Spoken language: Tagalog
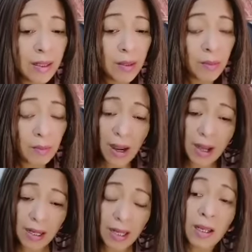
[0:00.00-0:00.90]

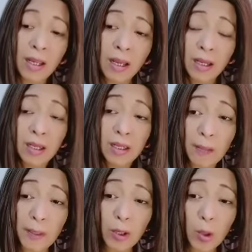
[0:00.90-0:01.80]
maaaring
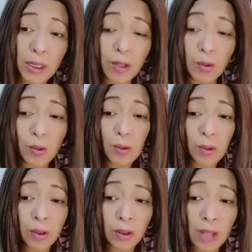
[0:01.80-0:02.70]
kapag dumating yung
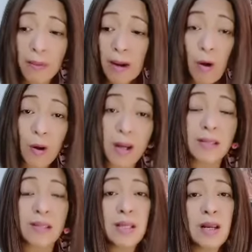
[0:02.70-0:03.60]
tamang
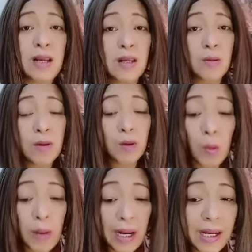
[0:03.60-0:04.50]
oras na
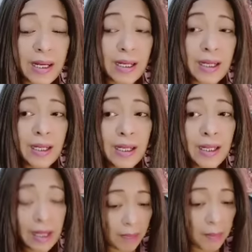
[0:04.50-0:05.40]
gumaling,
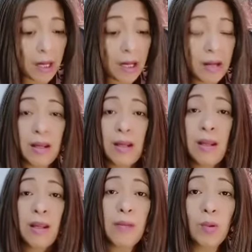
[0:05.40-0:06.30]
eh baka
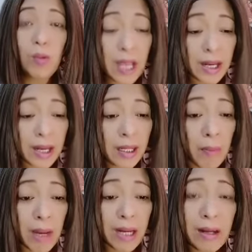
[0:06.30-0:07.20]
matuluyan
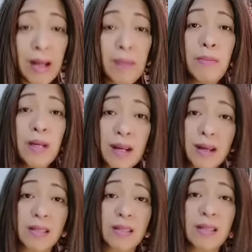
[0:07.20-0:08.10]
na mainlove,
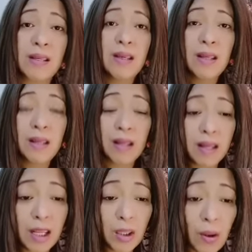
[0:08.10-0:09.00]
magkakras
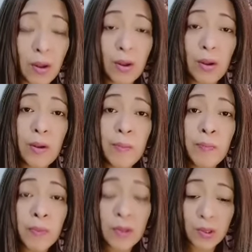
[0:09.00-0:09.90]
kay Edo.
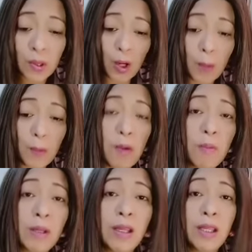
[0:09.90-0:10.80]
So ano po
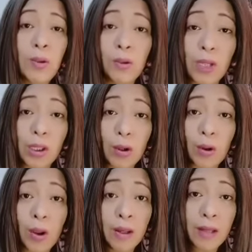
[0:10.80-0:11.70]
ang magiging dulot
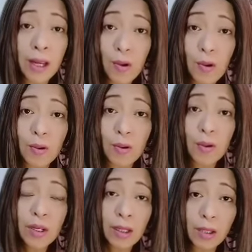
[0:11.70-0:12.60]
nito? Gayong,
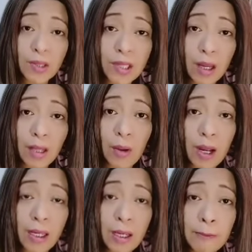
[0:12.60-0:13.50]
itong si Edo
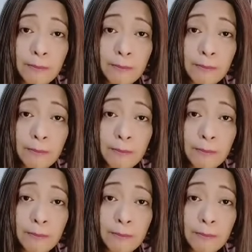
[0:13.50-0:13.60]
ay